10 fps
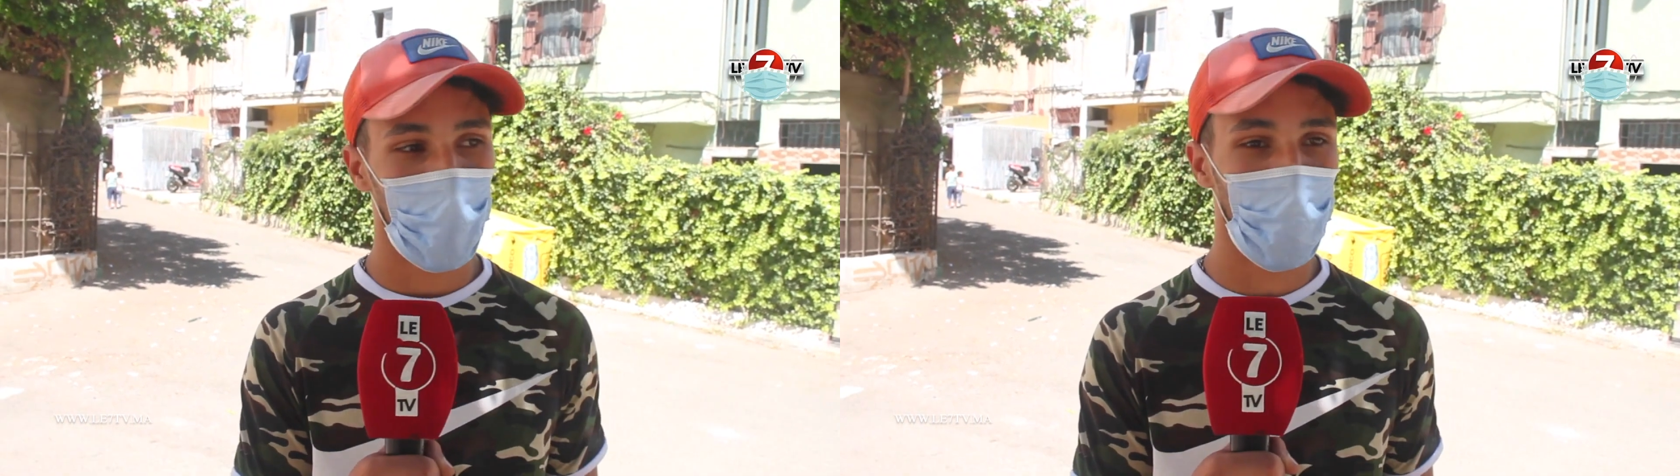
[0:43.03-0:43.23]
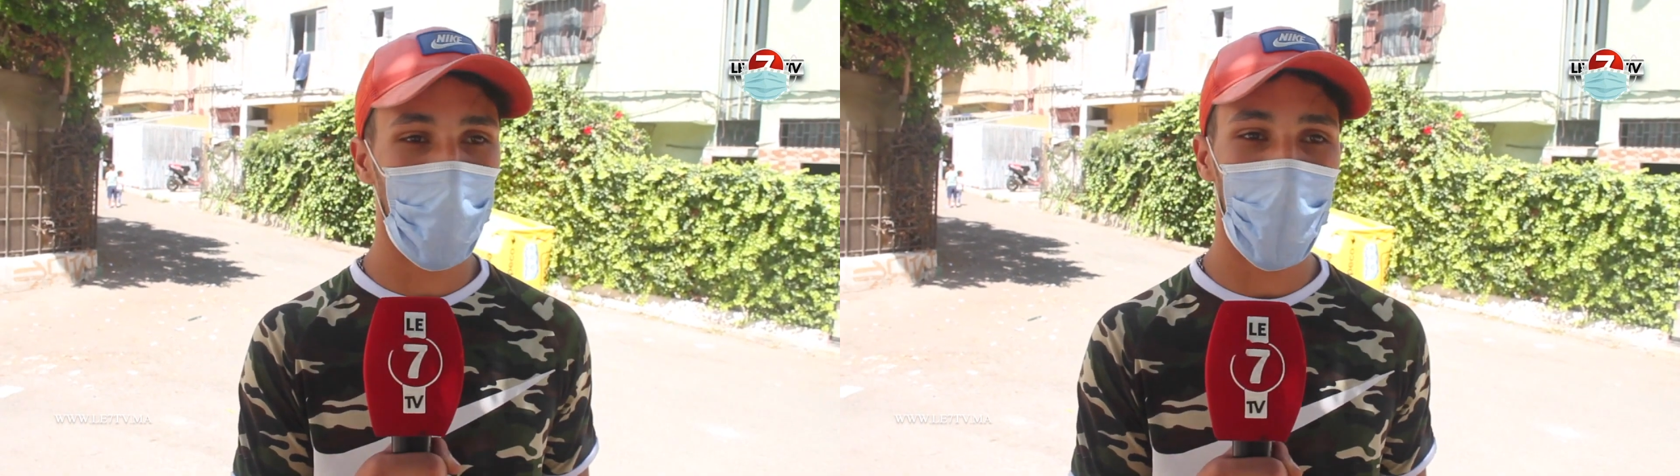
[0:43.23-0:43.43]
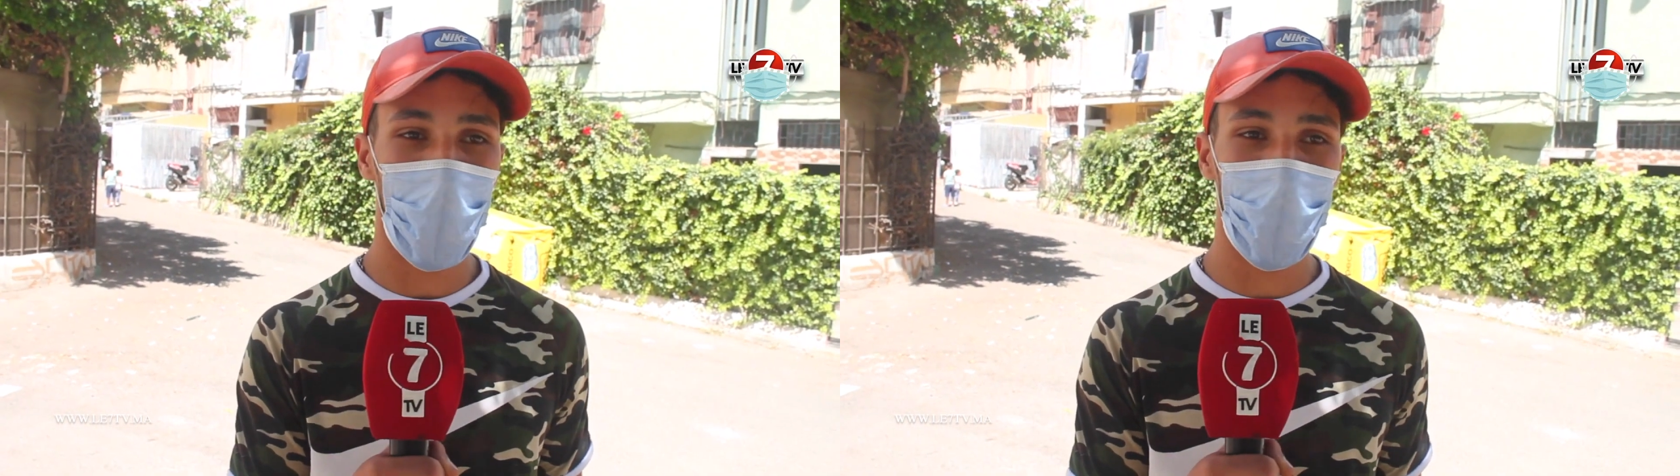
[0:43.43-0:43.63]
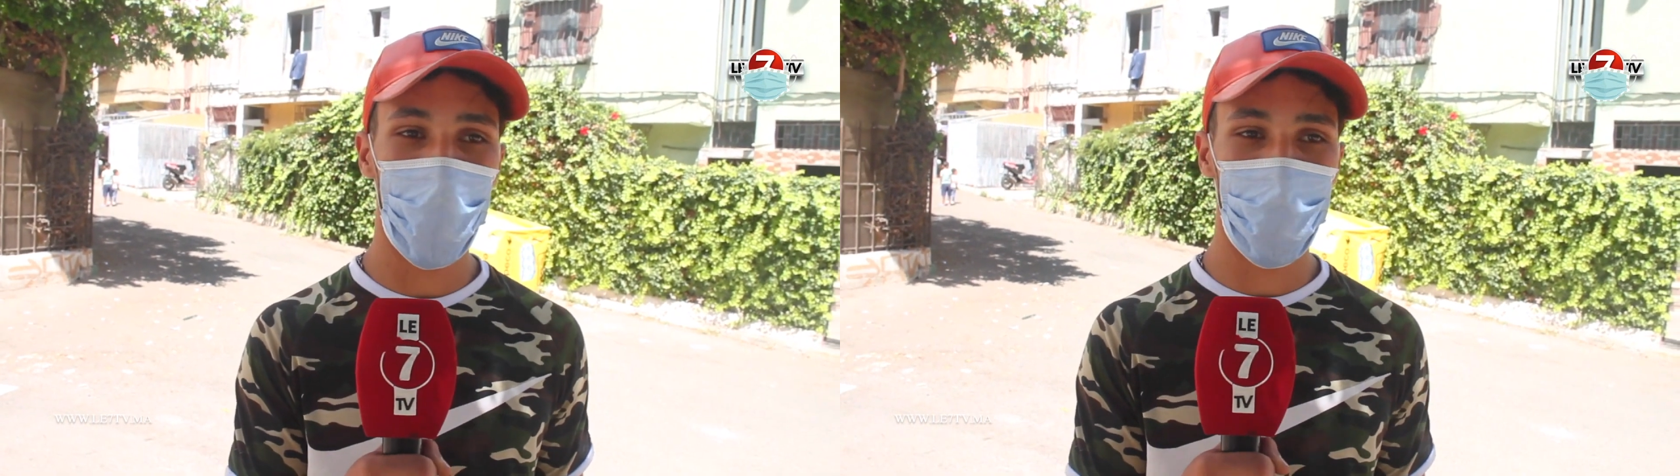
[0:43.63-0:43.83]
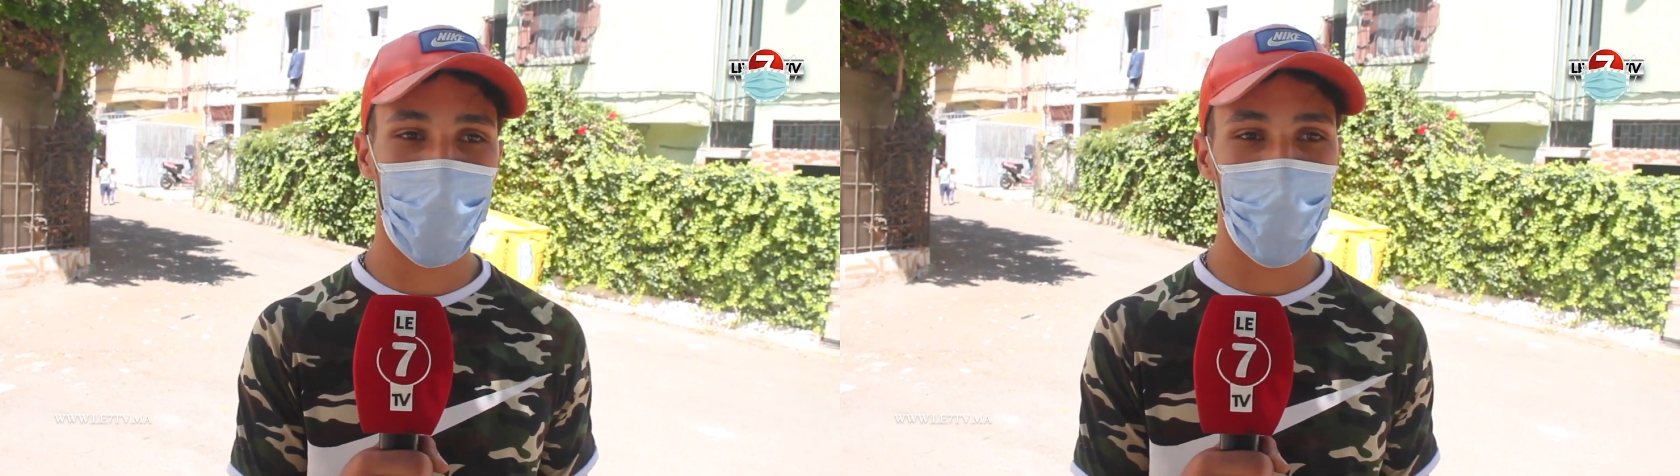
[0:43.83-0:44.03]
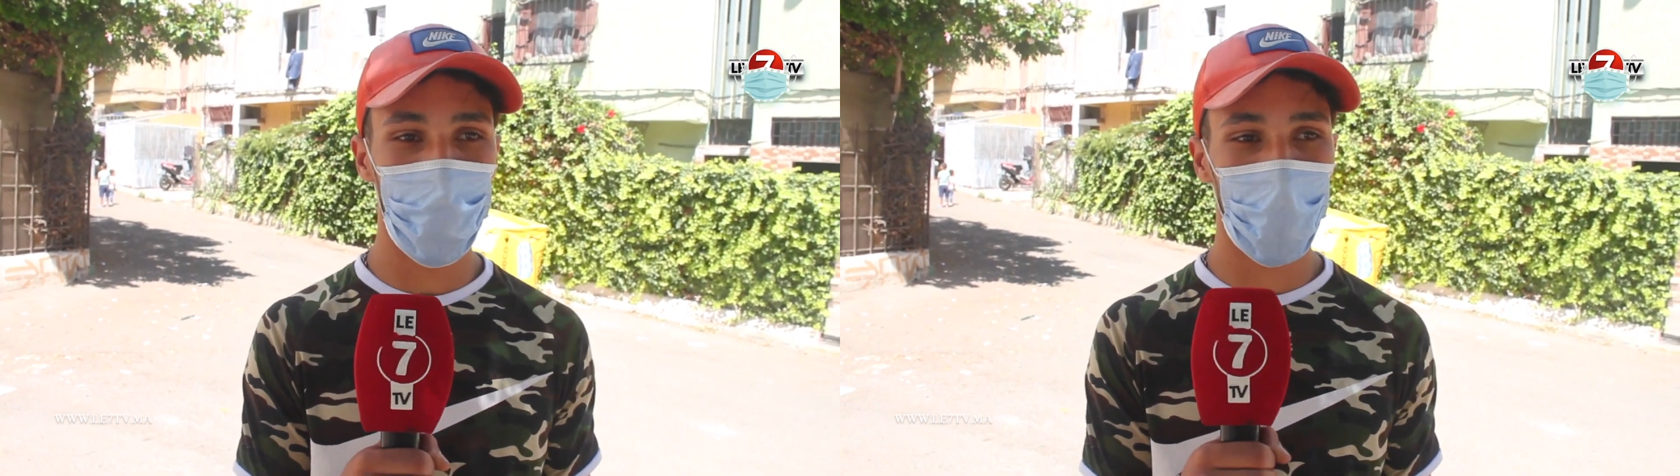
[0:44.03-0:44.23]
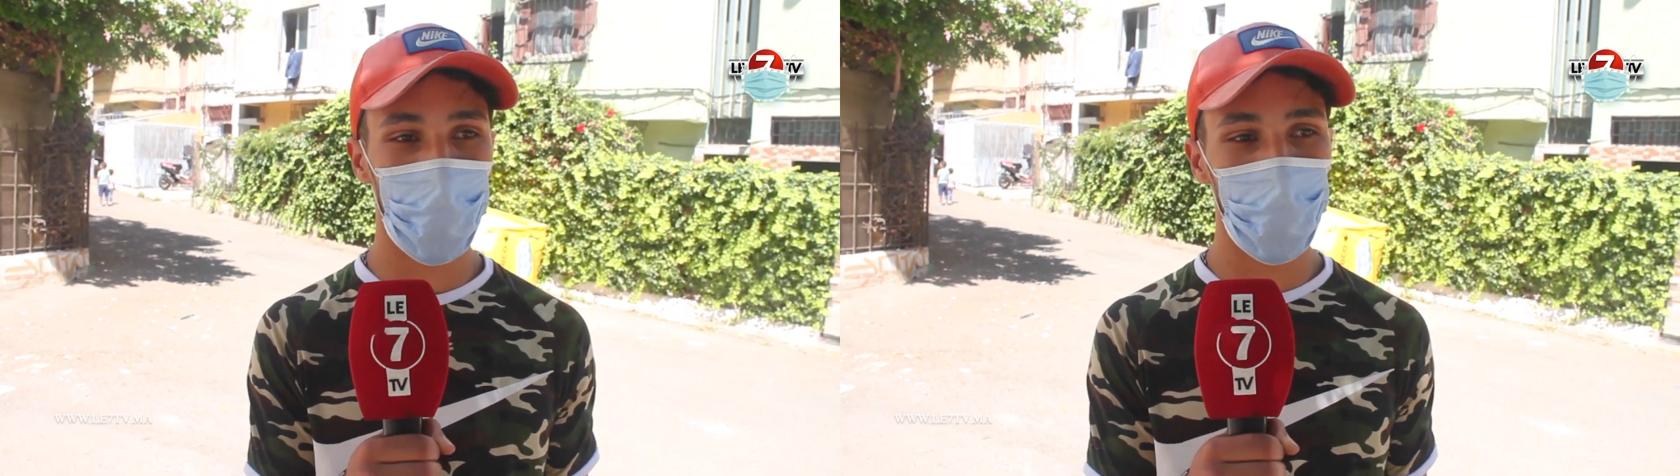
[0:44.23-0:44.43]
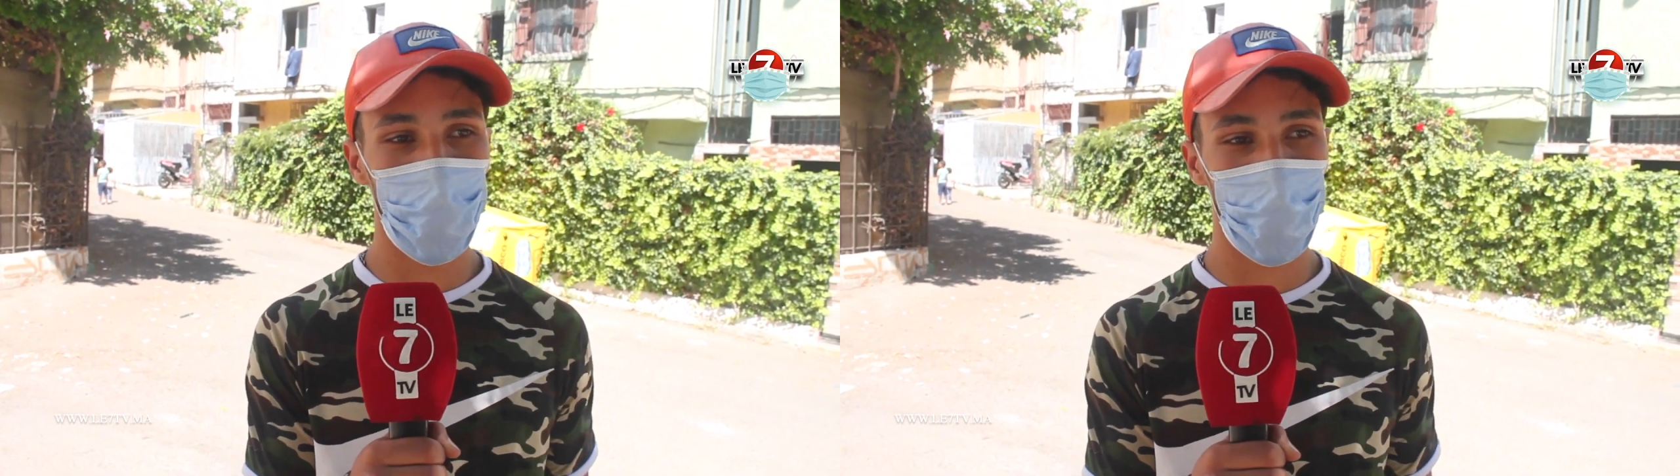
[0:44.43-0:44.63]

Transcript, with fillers: خويا الحديثه كما كيقولوا